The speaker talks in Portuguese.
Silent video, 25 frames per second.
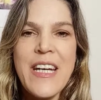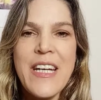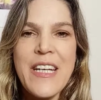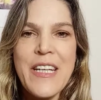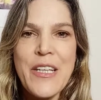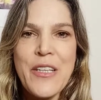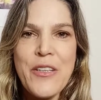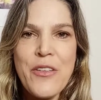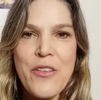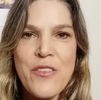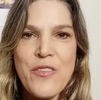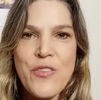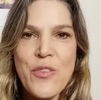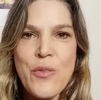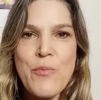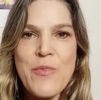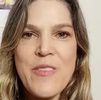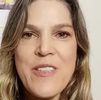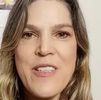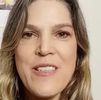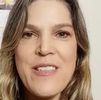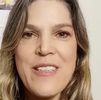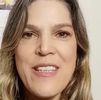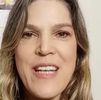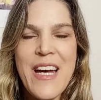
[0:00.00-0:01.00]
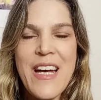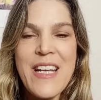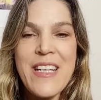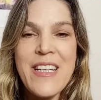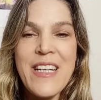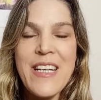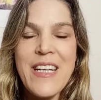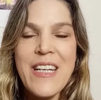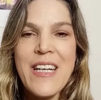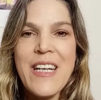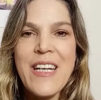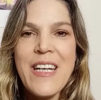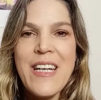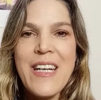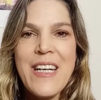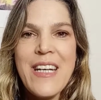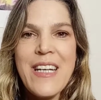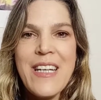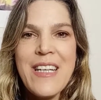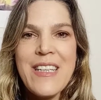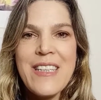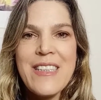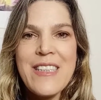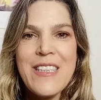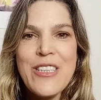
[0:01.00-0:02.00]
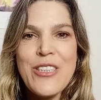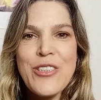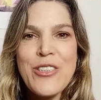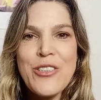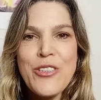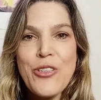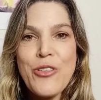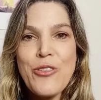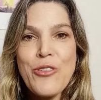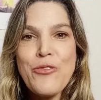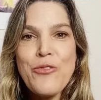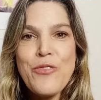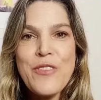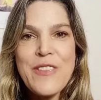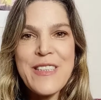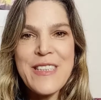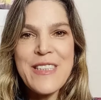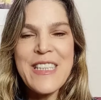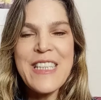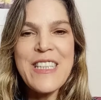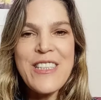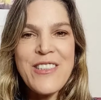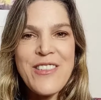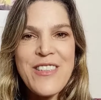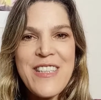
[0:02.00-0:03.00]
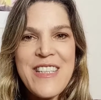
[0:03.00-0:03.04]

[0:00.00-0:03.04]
E nós vamos estar introduzindo